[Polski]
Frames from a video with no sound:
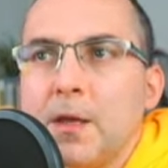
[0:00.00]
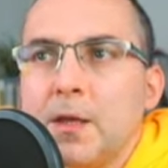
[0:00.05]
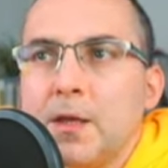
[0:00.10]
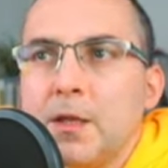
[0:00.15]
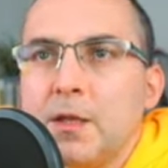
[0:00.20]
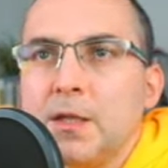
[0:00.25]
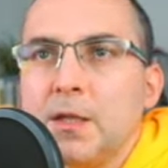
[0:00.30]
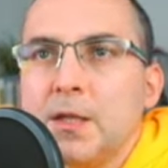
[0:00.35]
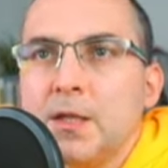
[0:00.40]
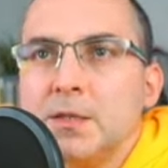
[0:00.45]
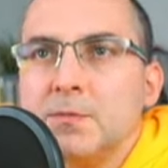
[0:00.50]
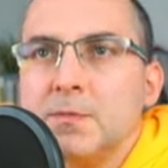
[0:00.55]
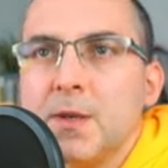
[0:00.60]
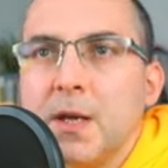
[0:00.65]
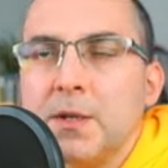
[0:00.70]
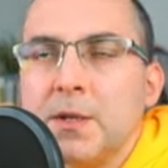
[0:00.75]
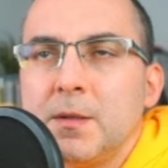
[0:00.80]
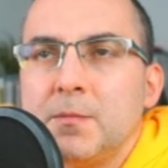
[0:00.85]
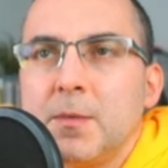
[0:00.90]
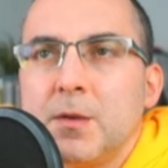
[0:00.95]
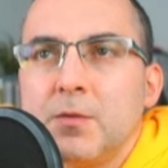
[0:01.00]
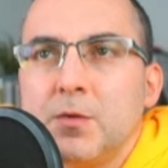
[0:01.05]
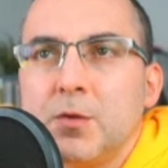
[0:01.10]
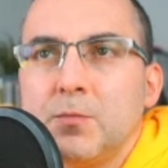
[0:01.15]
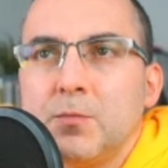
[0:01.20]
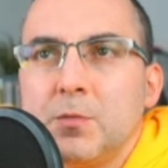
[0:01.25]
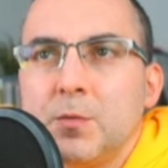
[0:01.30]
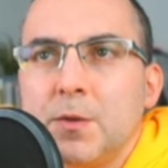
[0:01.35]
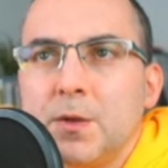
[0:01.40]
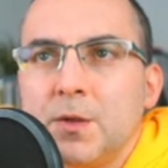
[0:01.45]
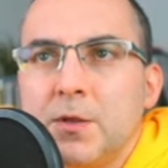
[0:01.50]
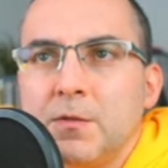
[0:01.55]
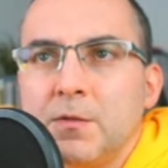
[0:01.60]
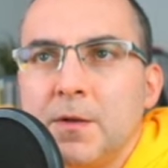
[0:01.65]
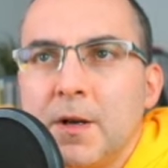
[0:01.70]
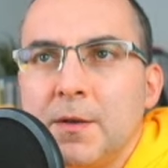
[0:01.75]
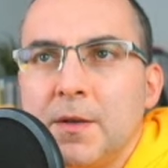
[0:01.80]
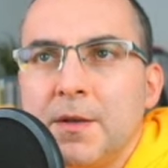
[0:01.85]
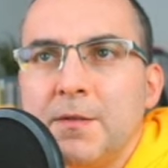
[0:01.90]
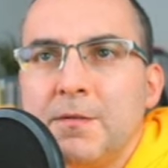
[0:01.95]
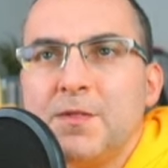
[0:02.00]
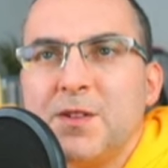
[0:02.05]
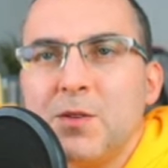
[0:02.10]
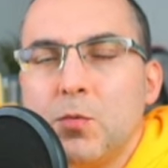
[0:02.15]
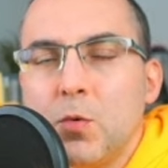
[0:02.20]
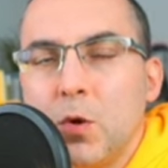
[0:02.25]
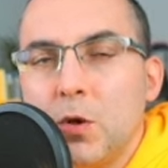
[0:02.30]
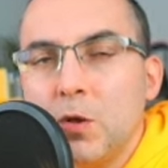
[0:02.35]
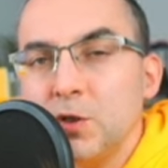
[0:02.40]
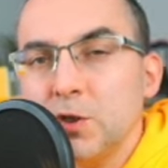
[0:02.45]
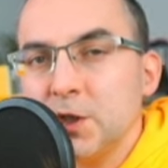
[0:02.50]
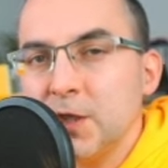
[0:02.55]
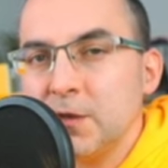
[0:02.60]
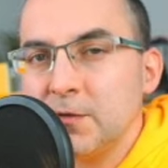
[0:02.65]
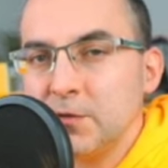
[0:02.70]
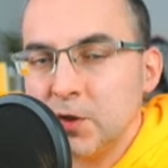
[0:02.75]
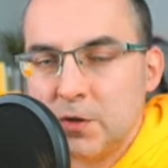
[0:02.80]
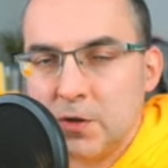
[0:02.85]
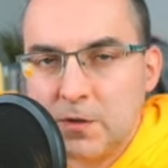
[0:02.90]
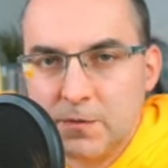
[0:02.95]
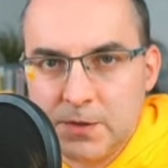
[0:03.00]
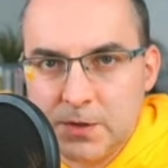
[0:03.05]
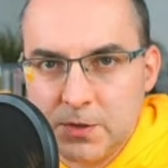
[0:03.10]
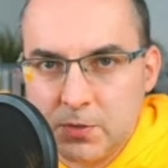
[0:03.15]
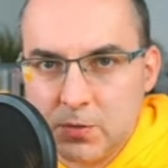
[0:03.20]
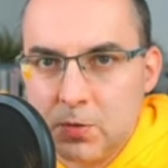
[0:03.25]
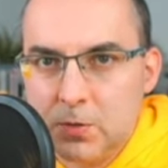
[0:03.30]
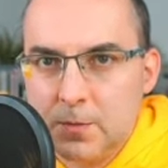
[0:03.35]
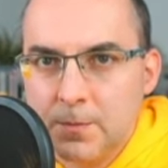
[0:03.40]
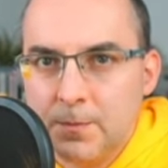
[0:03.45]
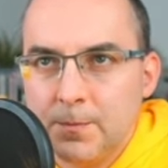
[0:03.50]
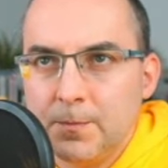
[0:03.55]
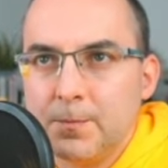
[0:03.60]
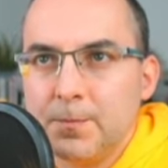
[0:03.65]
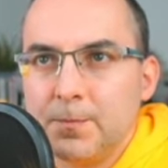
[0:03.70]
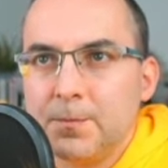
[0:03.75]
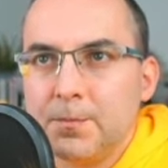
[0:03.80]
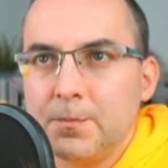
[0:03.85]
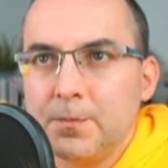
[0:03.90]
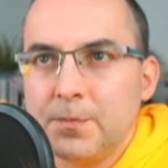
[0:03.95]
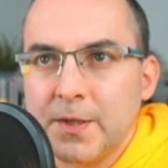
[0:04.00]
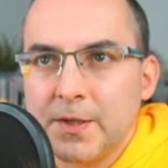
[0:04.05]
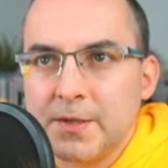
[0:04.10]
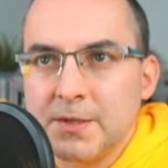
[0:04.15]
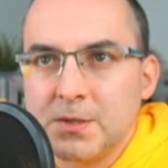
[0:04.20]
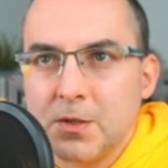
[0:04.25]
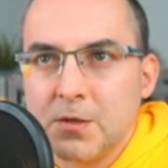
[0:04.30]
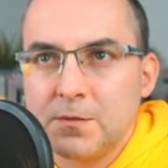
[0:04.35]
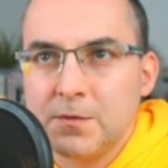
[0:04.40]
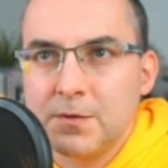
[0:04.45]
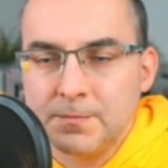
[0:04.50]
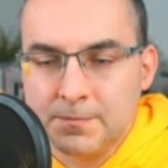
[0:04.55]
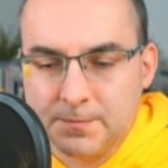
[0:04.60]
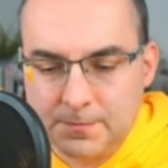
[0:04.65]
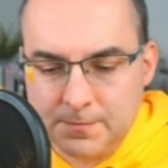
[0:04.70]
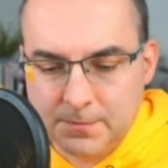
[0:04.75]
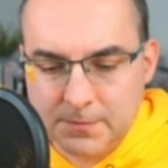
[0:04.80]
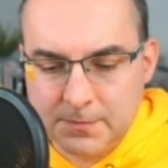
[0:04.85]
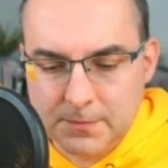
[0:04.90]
Y, i te zmiany będą publikowane wyłącznie w środowisku testowym.